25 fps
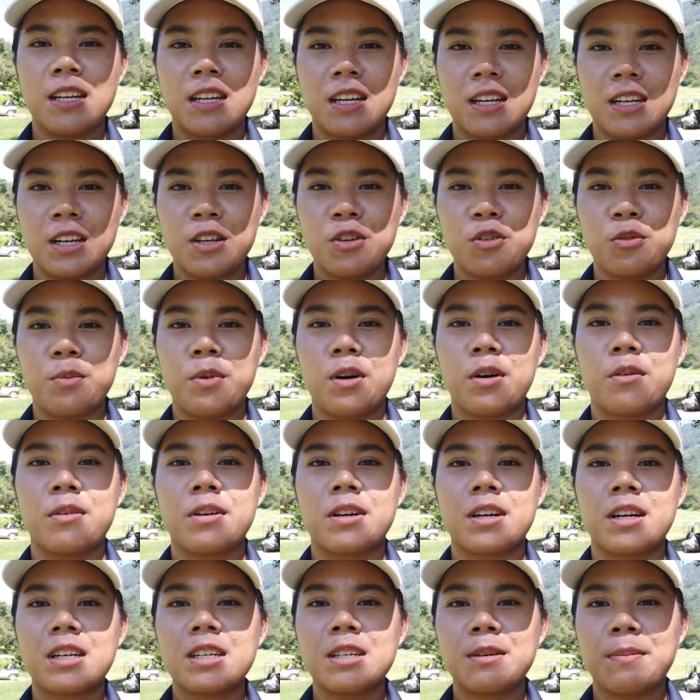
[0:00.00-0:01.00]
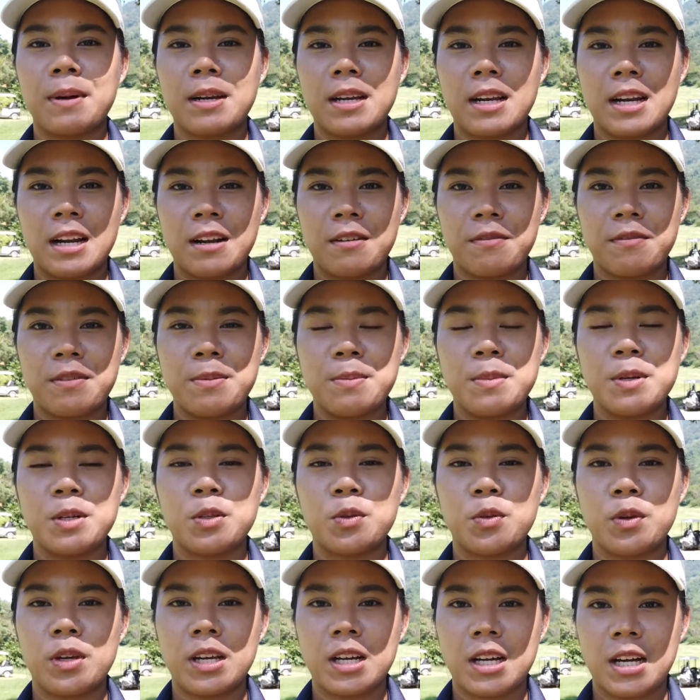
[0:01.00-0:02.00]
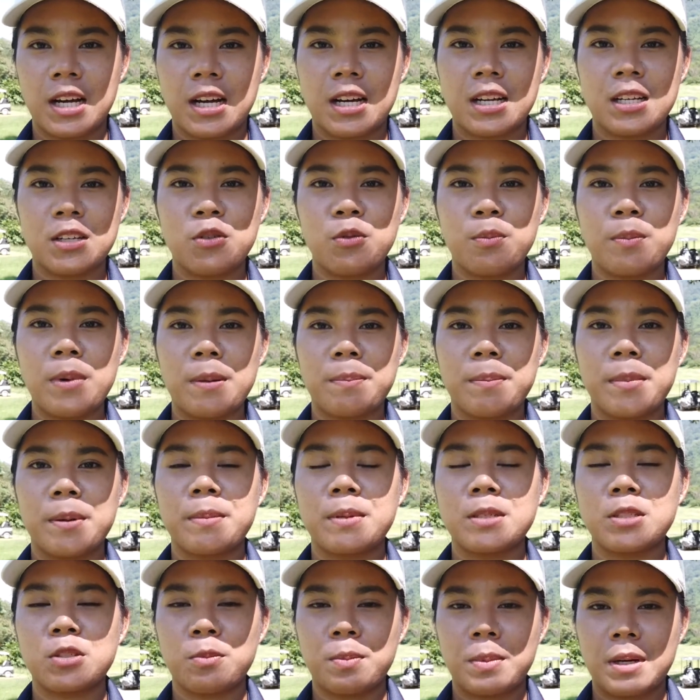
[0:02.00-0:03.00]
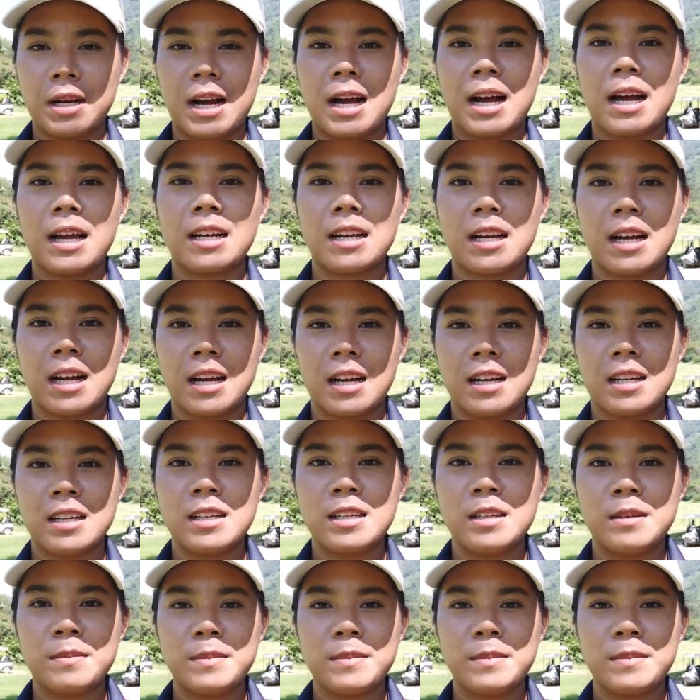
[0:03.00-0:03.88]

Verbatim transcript: อย่างที่หนูบอกไว้ก็คือพัฒนาฝีมือตัวเองค่ะ ทุกแมตช์เป็นประสบการณ์ค่ะ